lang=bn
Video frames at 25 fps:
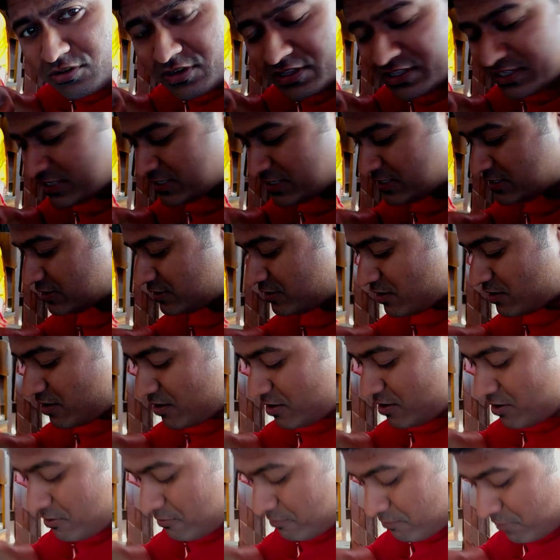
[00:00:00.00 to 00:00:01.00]
করে দিয়েছি
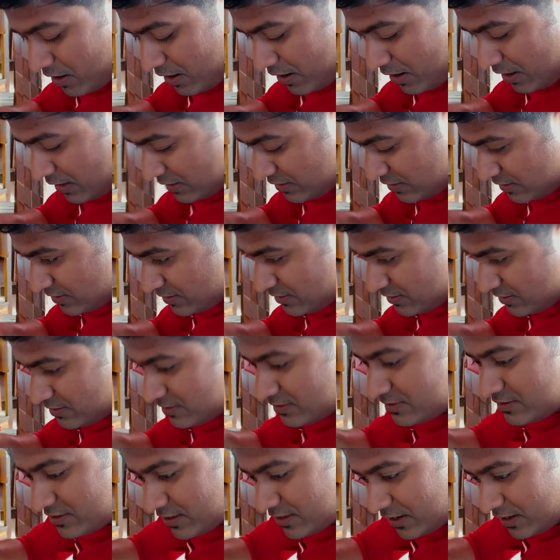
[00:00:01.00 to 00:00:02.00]
ভাত
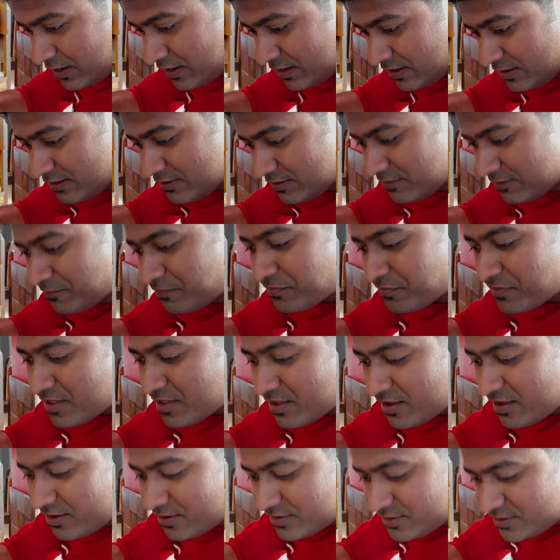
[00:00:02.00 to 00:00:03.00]
ডাল
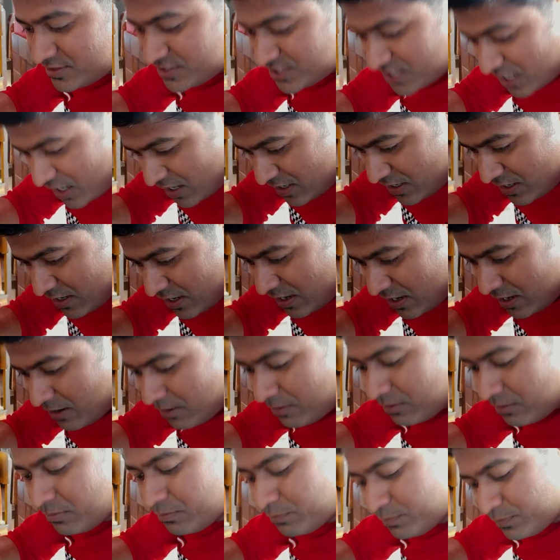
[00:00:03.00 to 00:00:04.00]
চানা
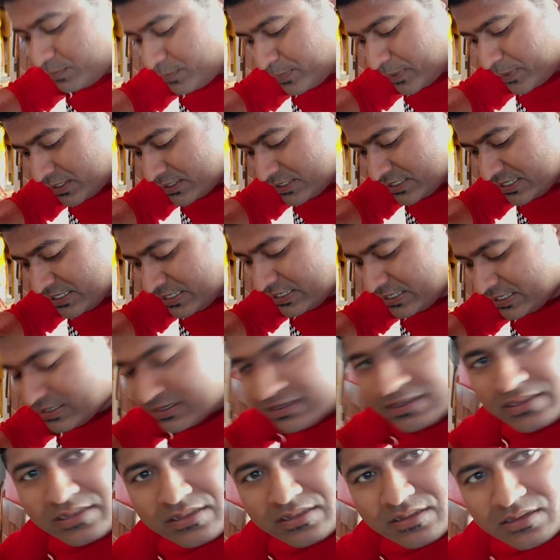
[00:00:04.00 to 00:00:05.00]
পনির
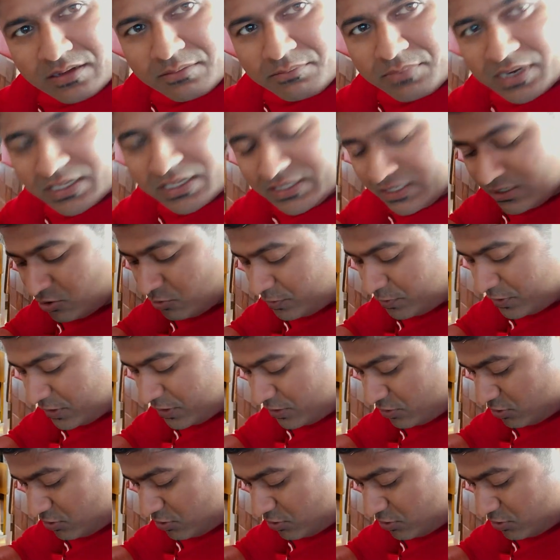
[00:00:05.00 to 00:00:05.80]
বাঁধাকপির